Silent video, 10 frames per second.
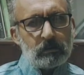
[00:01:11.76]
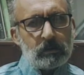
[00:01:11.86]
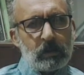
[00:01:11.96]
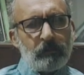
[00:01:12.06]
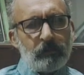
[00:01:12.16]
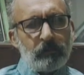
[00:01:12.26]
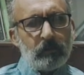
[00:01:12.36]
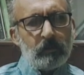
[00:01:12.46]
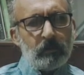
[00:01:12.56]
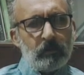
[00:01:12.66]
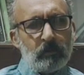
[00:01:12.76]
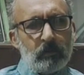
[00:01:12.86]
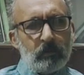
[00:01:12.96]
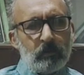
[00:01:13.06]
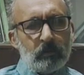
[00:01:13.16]

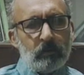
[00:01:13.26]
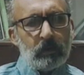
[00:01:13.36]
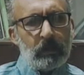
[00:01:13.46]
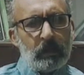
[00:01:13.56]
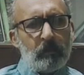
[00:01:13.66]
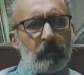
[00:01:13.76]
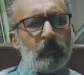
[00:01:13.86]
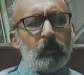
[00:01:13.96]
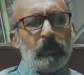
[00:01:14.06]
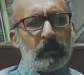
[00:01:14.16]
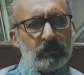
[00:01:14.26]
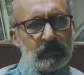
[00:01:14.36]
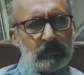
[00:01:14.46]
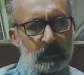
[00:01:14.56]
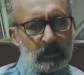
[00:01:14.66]
सिर्फ एक बेबुनियाद
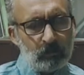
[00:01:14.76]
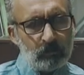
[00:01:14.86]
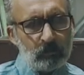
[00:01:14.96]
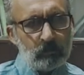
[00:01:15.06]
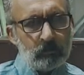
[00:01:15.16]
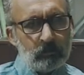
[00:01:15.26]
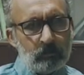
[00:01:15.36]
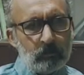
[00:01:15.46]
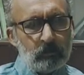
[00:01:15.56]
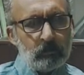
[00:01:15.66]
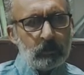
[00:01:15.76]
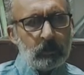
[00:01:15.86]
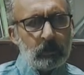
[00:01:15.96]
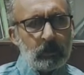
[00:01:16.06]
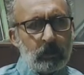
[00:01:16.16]
इल्ज़ाम
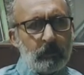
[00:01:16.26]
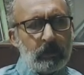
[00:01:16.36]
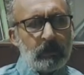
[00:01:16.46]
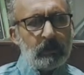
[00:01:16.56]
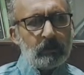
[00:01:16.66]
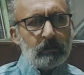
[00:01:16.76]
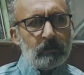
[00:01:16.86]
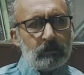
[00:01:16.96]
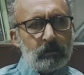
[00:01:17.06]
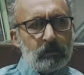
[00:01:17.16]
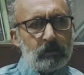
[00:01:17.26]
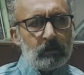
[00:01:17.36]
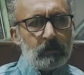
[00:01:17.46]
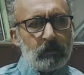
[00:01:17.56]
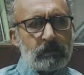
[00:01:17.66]
कि मैंने
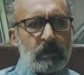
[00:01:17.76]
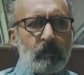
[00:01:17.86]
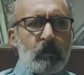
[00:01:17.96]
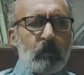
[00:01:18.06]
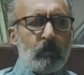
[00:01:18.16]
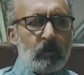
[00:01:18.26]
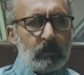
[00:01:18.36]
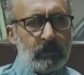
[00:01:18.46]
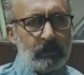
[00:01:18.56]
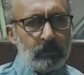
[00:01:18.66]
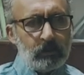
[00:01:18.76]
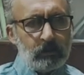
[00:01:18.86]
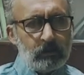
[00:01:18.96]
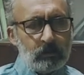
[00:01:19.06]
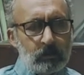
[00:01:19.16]
वसीम को वोट दी
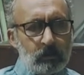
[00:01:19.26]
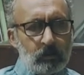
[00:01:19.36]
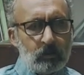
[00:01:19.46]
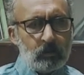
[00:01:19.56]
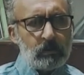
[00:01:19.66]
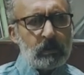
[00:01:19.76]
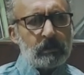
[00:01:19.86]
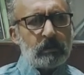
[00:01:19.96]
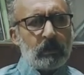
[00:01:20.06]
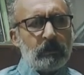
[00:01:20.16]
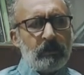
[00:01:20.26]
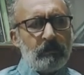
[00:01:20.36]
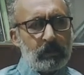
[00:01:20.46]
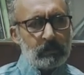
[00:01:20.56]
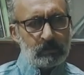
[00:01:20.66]
उसके साथी
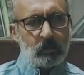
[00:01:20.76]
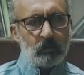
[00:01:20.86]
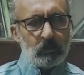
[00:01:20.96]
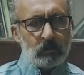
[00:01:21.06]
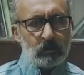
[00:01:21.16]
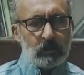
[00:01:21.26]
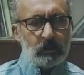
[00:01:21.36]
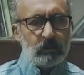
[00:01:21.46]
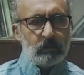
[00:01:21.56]
फैजी को वोट दी